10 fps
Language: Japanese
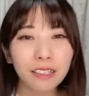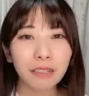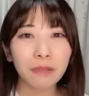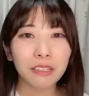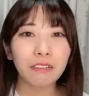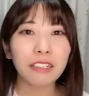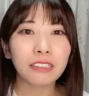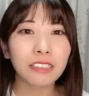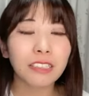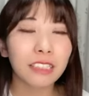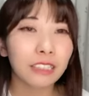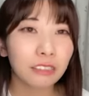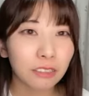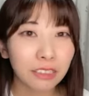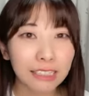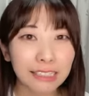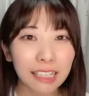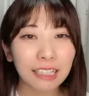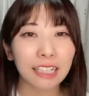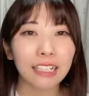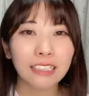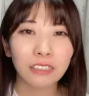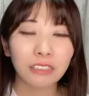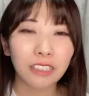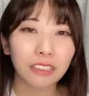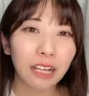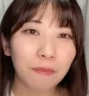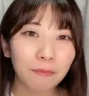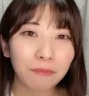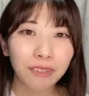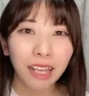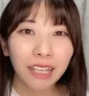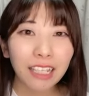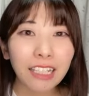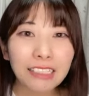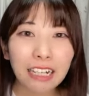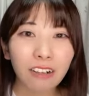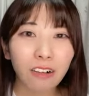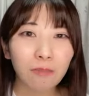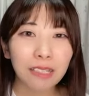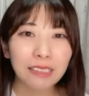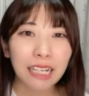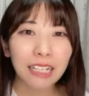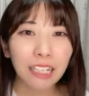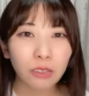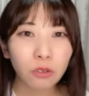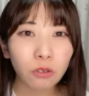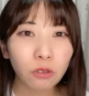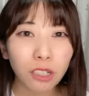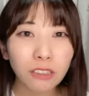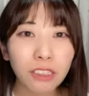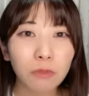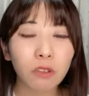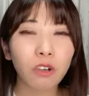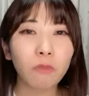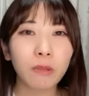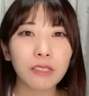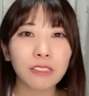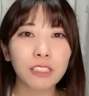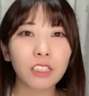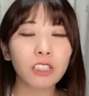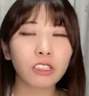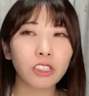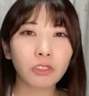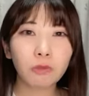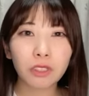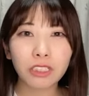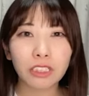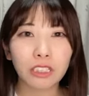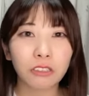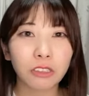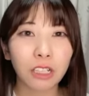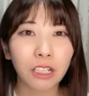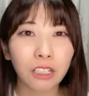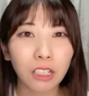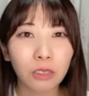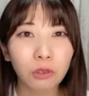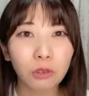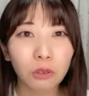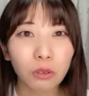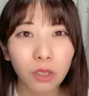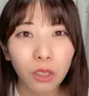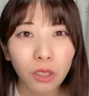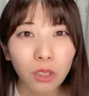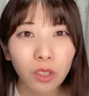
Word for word: 今ねワクチン打ったぜって話をしてた岸さんこんばんざありがとうガクちゃんもこんばんざなんか久しぶりじゃんガクちゃんありがとう